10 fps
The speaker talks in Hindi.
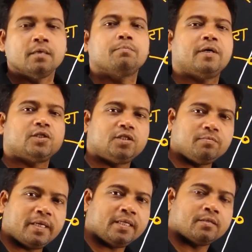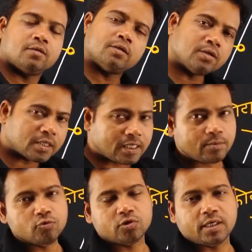पश्चिम में
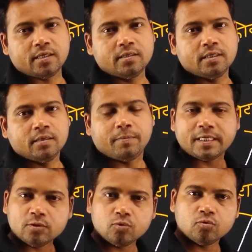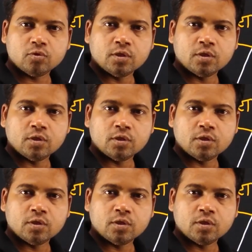कम ऊंचा परंतु